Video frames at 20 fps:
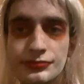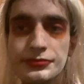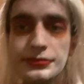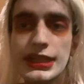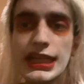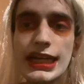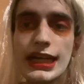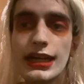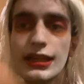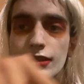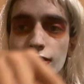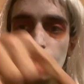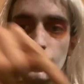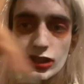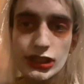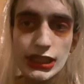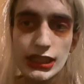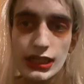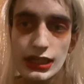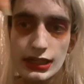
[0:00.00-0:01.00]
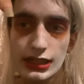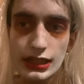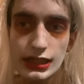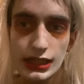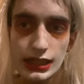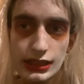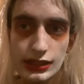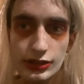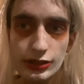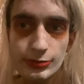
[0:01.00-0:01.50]
dejadnos en la caja
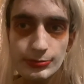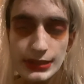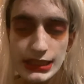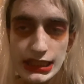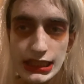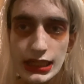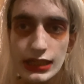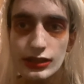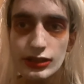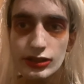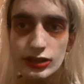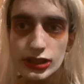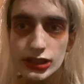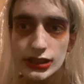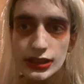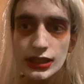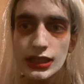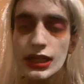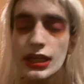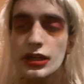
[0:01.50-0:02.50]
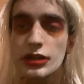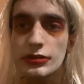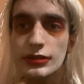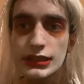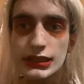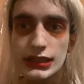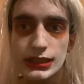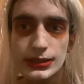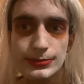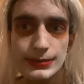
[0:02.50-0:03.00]
de comentarios
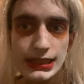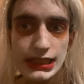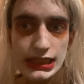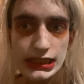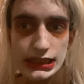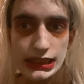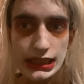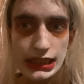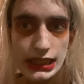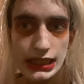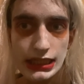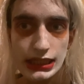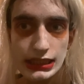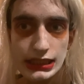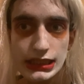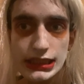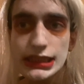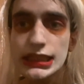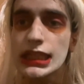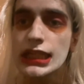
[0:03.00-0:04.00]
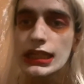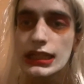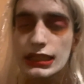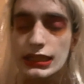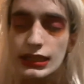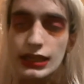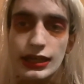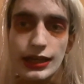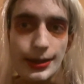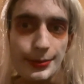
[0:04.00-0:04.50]
cuántas veces creéis
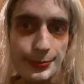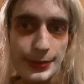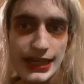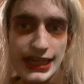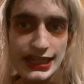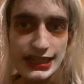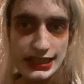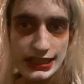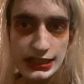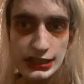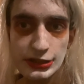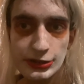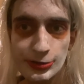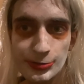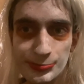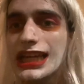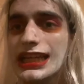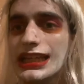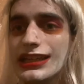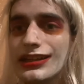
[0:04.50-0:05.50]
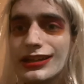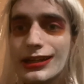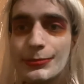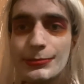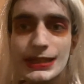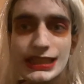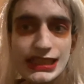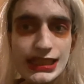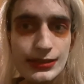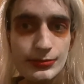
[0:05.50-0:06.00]
que ha aparecido. Y ahora
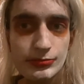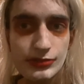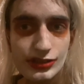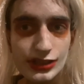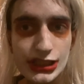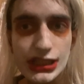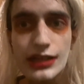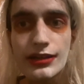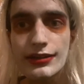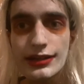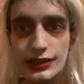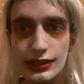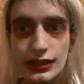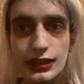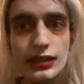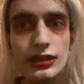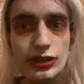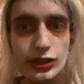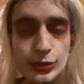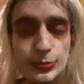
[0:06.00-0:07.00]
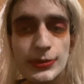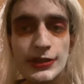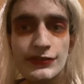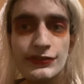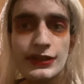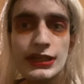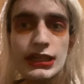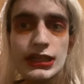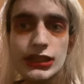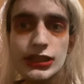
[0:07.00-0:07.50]
pasemos a hablar de los perfiles